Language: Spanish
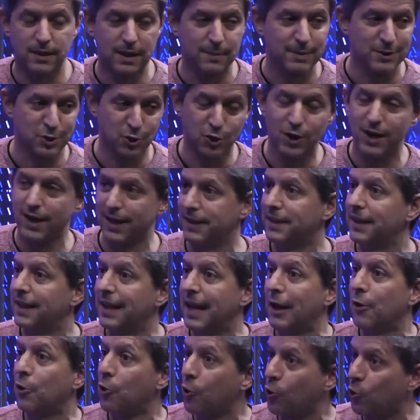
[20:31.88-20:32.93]
la mayoría de la gente es
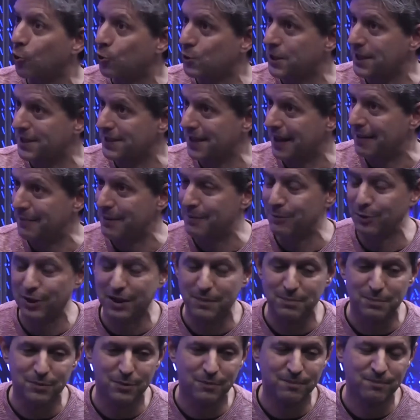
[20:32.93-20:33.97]
las dos cosas al mismo
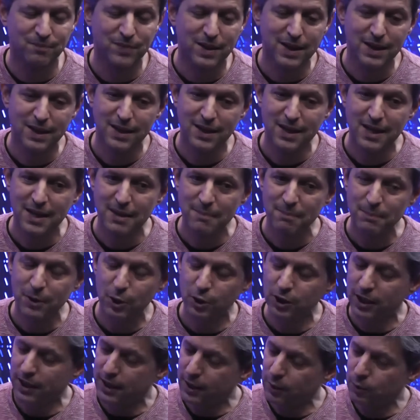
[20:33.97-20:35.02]
tiempo. Pero
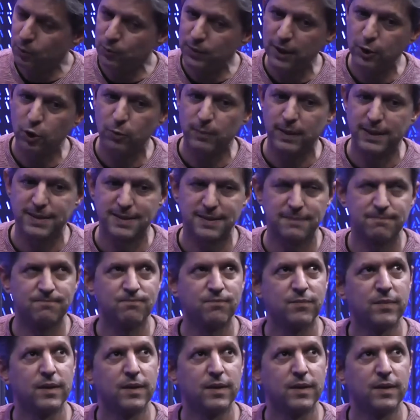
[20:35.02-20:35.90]
te agrego un dato más.